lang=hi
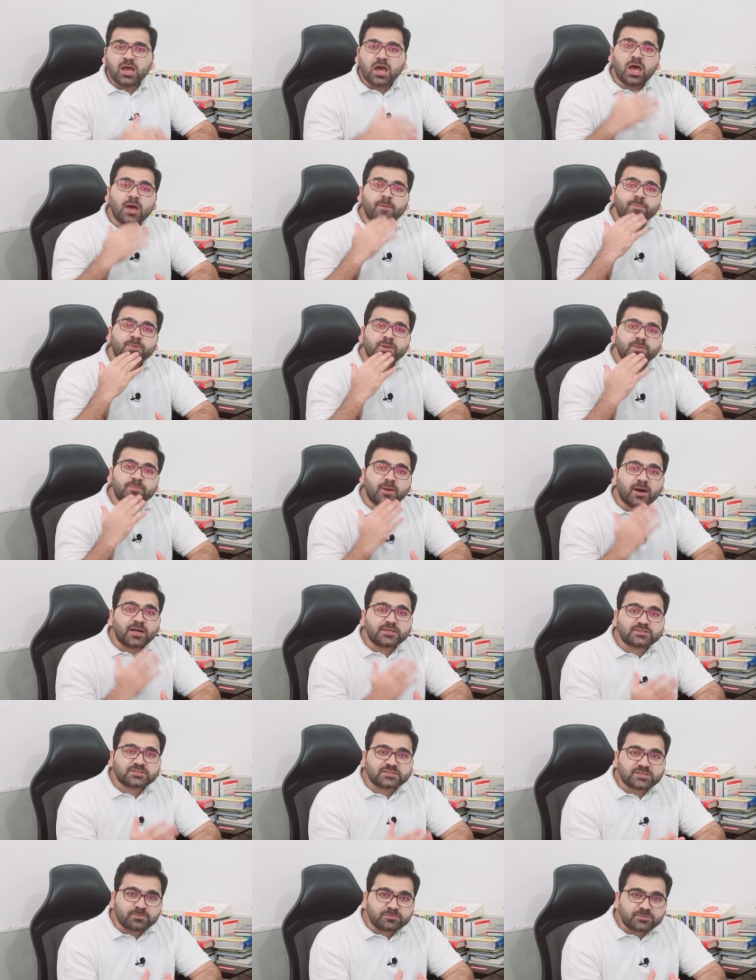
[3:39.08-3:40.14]
आपकी बात
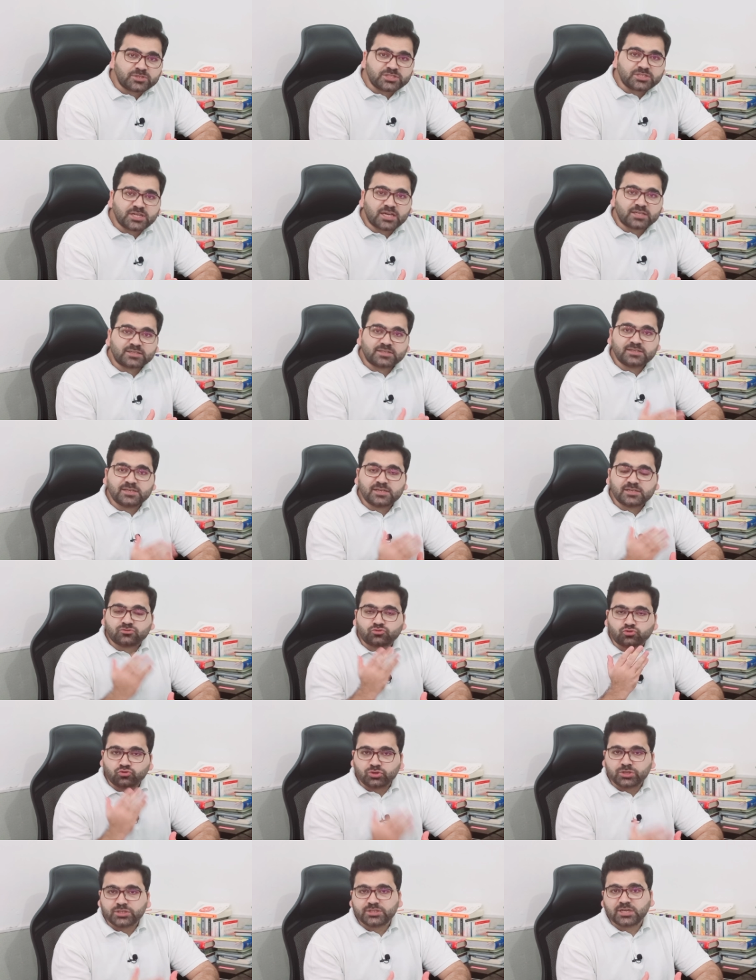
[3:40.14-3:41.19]
समझी जाती है
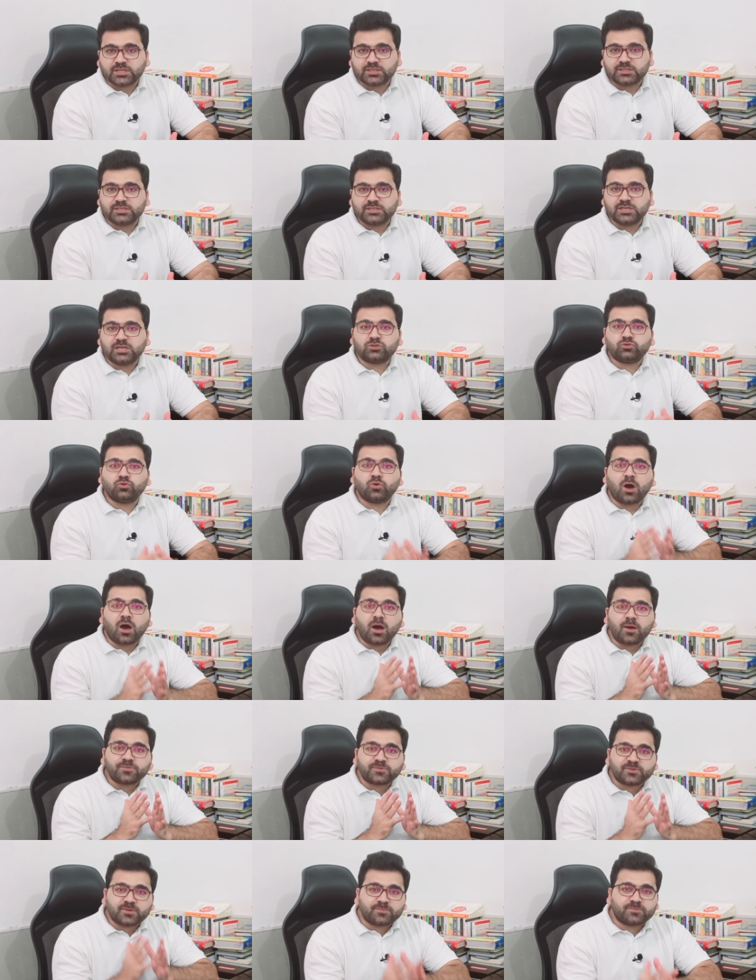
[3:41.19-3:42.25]
सुनी जाती है तो
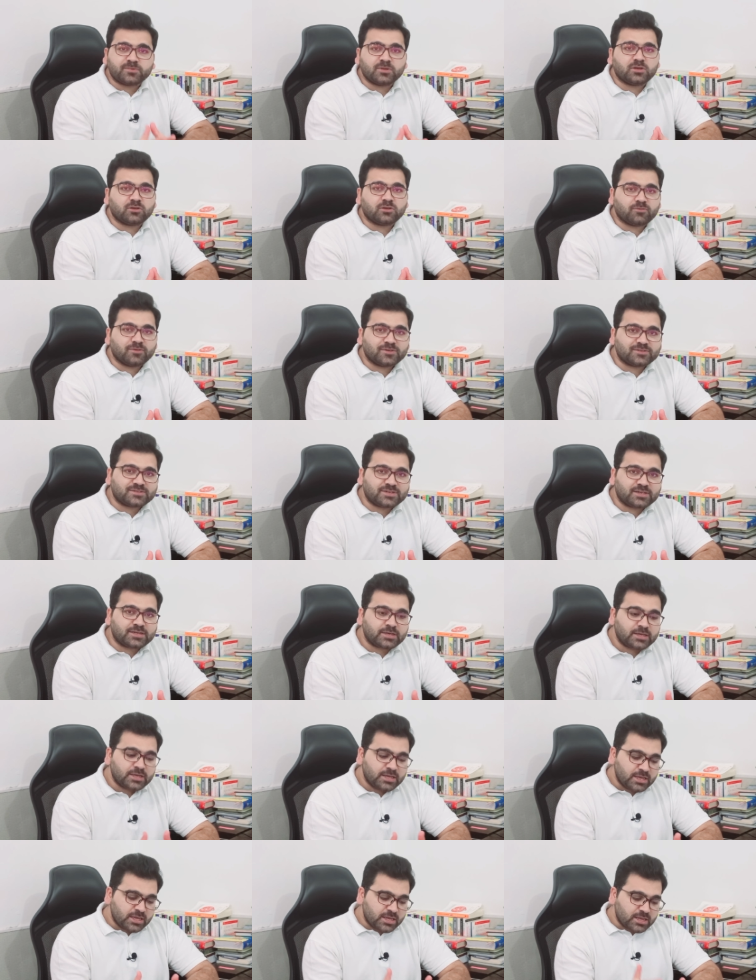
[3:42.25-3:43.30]
आप सबसे रिक्वेस्ट है
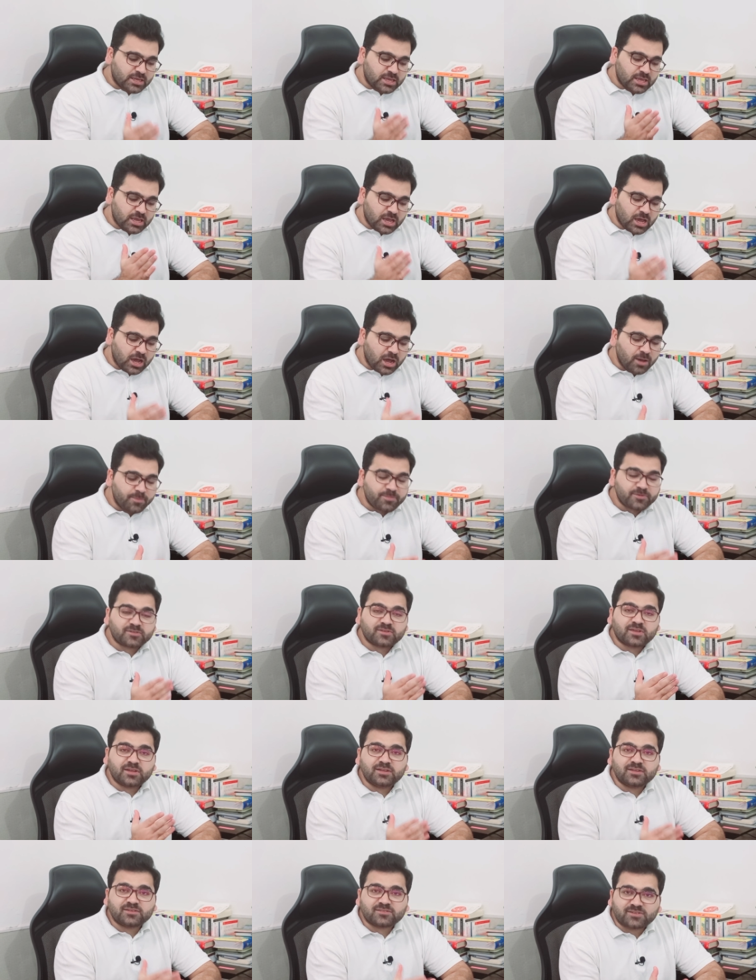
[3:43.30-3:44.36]
कि आप
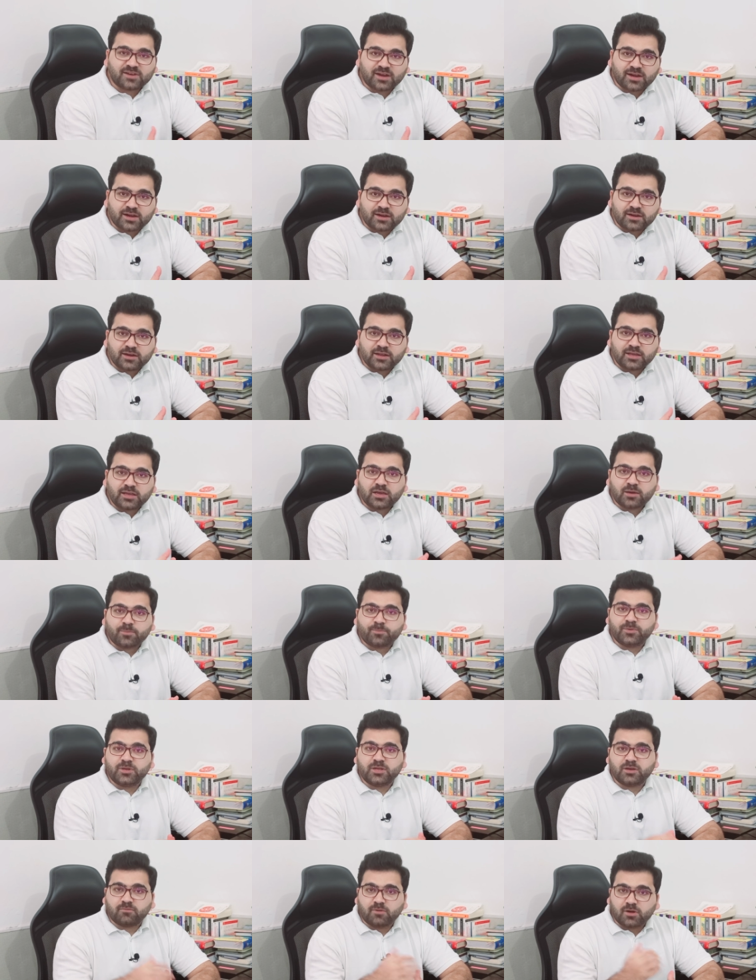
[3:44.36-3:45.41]
इसके लिए स्टैंड लें
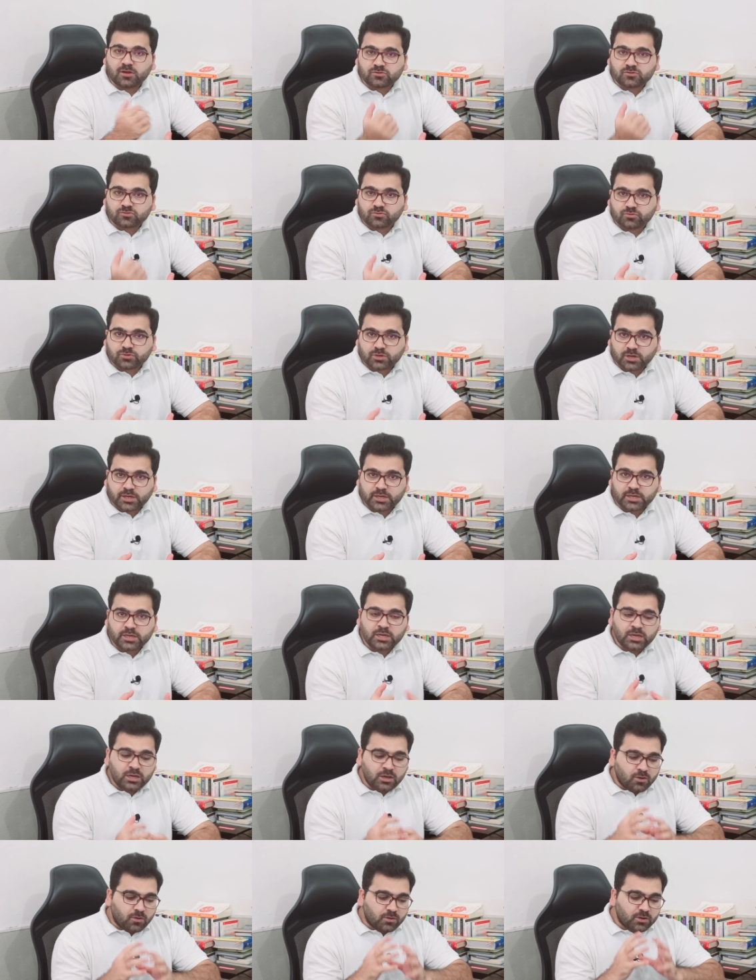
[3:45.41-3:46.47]
अपनी आवाज़ को उठाएं
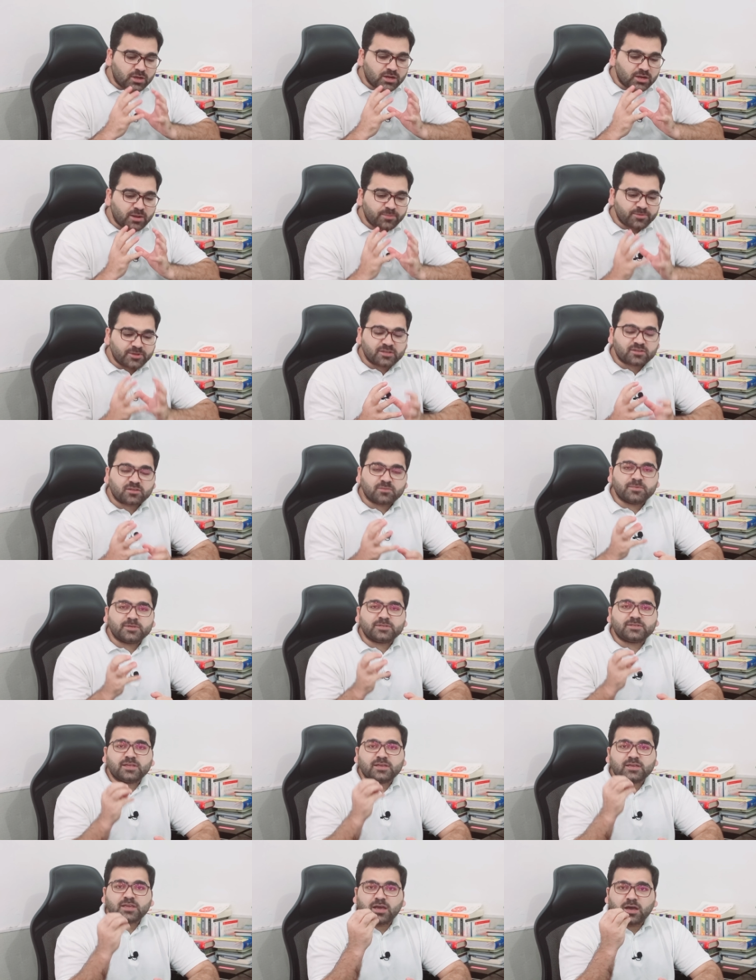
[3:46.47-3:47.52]
और अगर आप ये
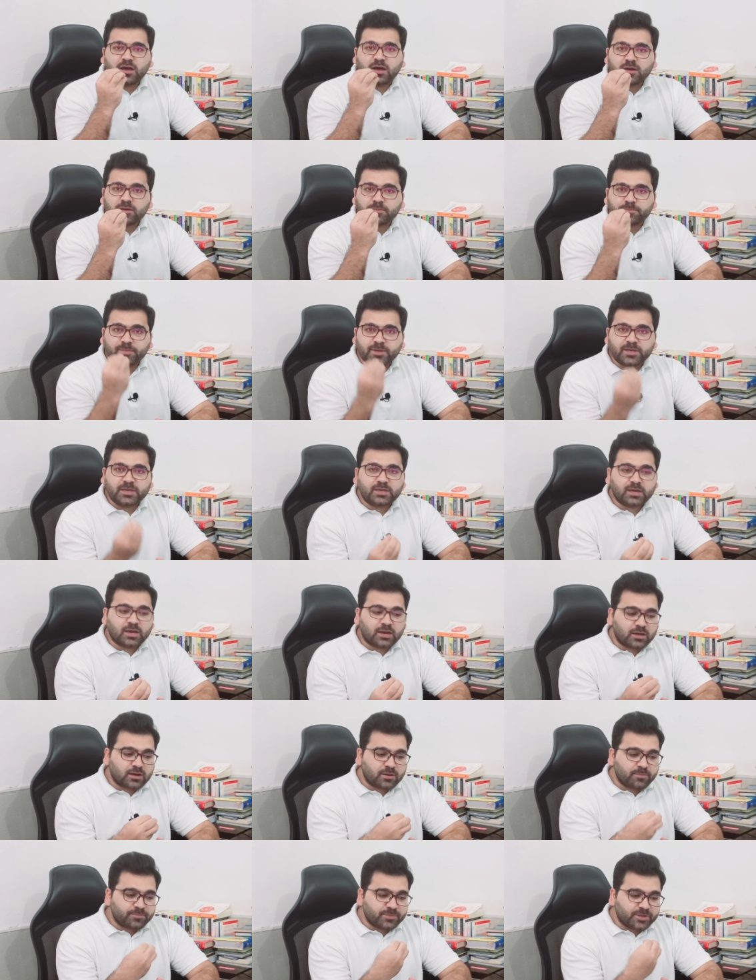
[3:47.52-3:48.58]
समझते हैं कि हाँ भाई
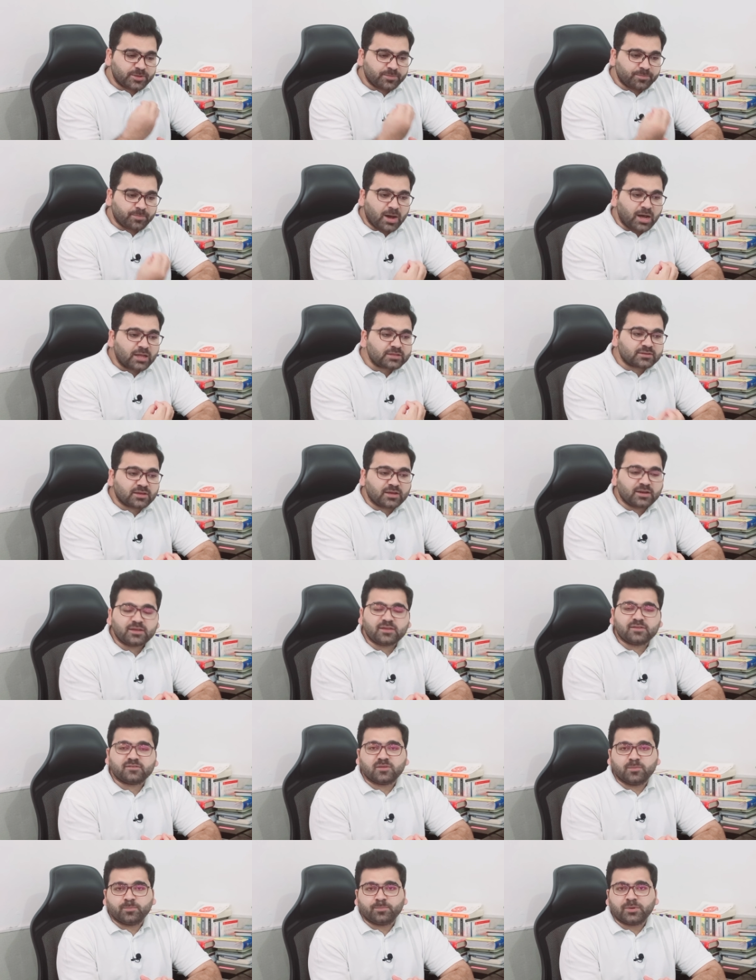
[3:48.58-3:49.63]
अगर हम ये बात करेंगे
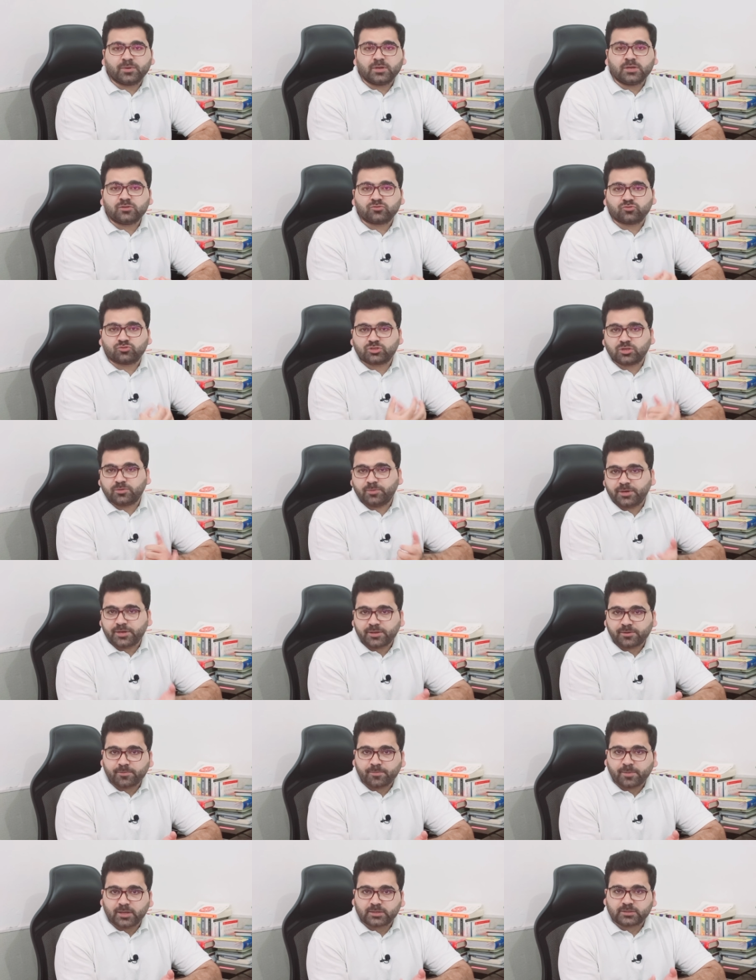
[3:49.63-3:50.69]
सिंपल सोशल मीडिया
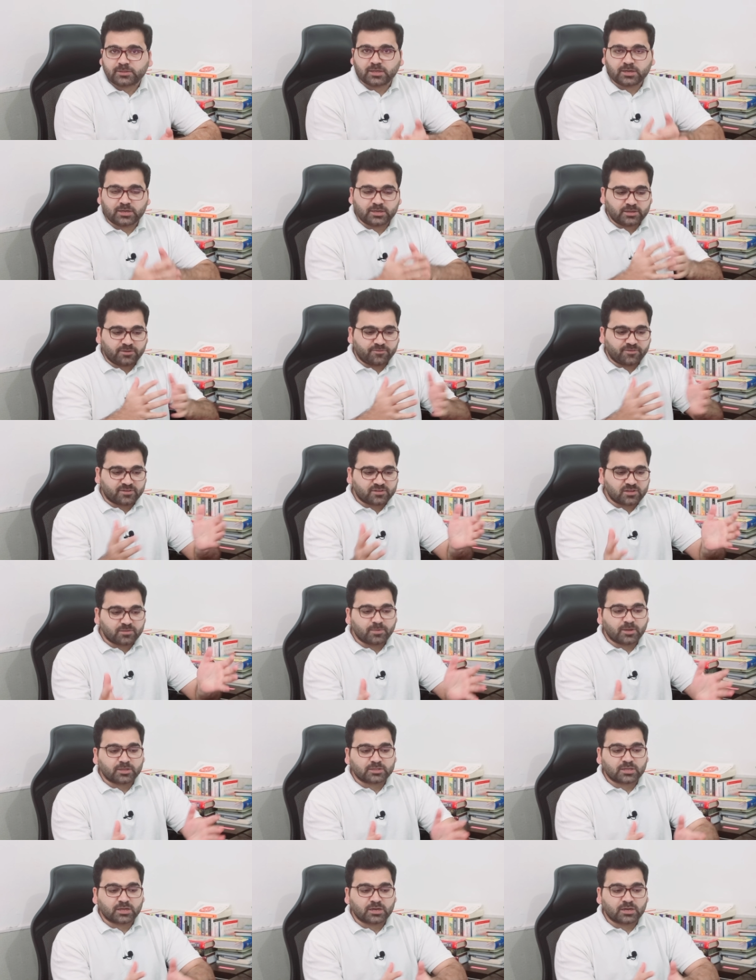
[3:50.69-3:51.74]
पे बात कर लें या वैसे
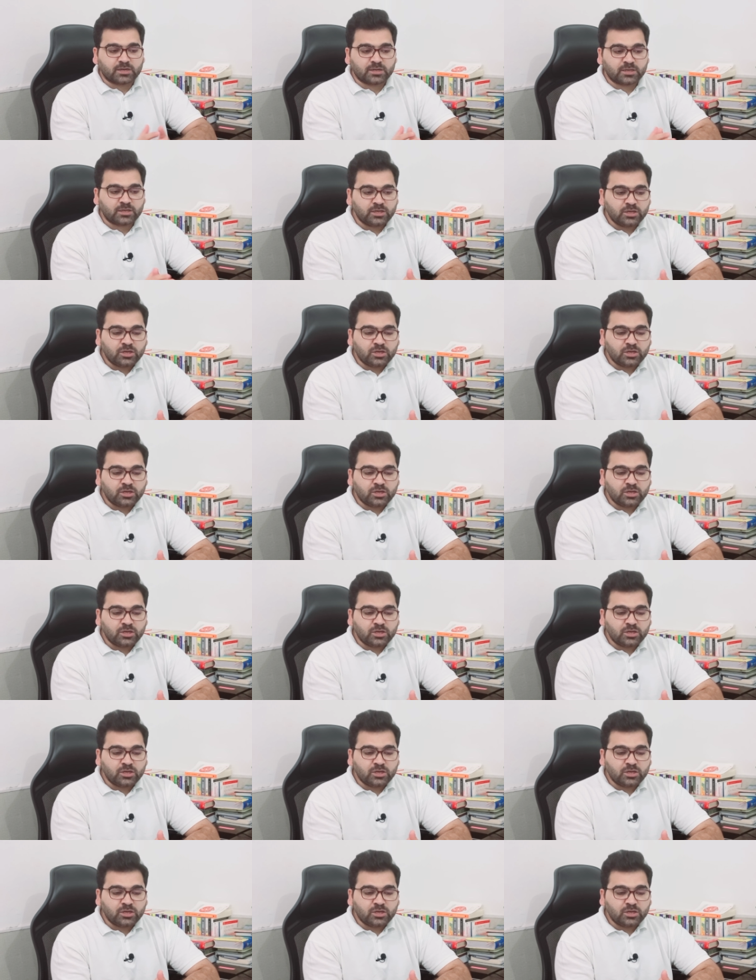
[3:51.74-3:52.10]
बात कर लें